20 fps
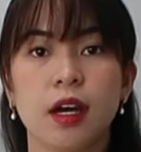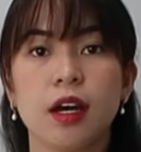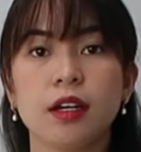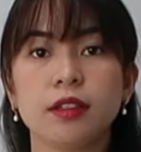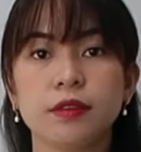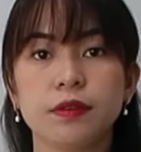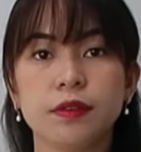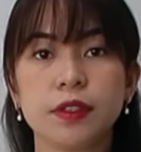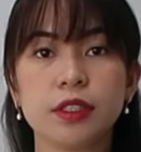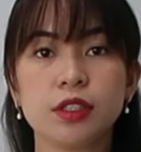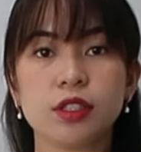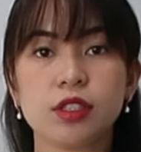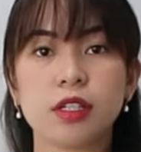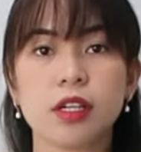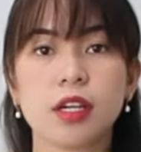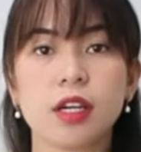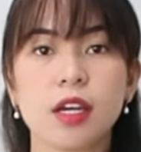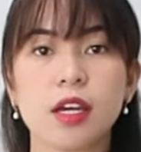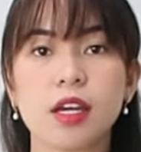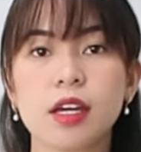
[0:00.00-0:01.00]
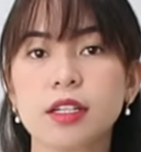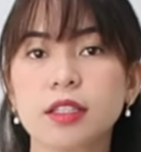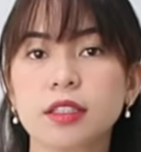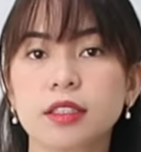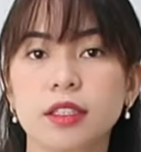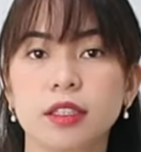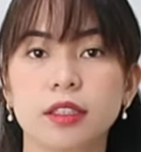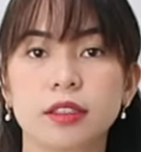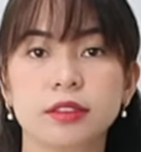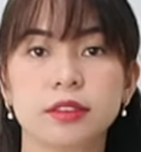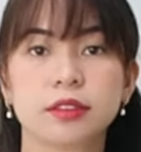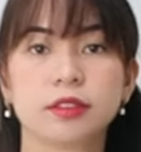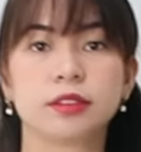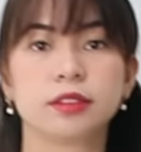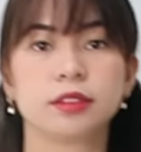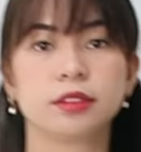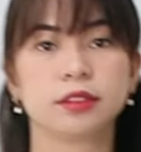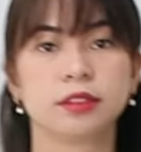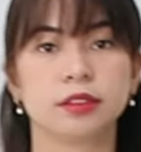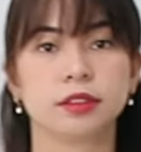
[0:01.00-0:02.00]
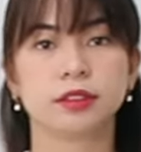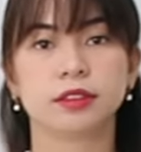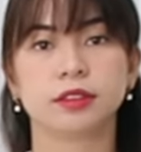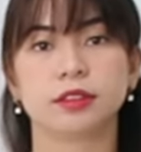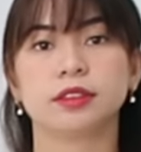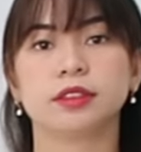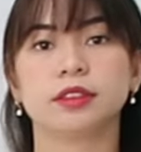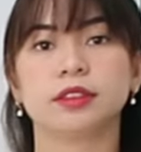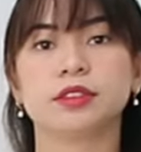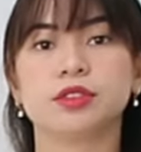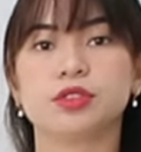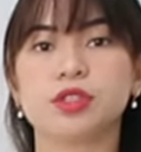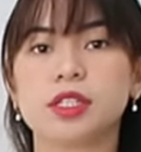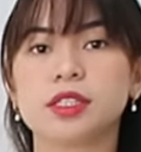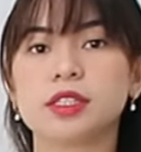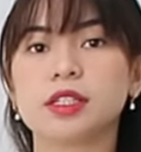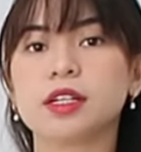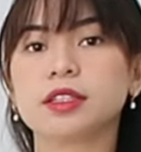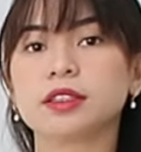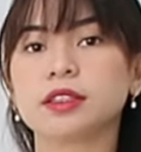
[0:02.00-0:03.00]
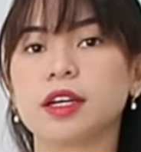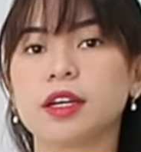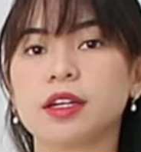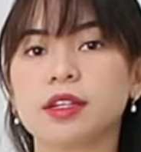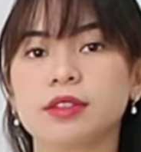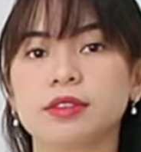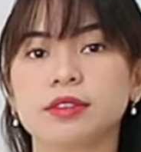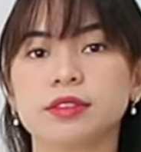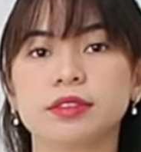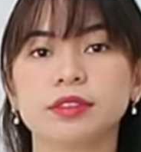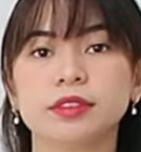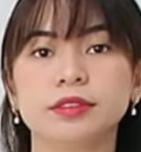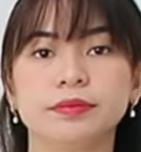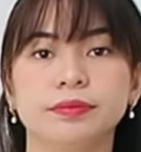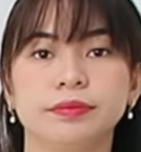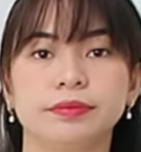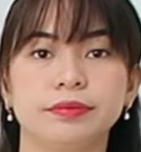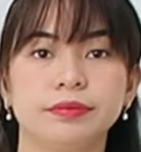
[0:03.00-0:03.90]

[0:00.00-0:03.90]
Outfit check! Dress lang tayo.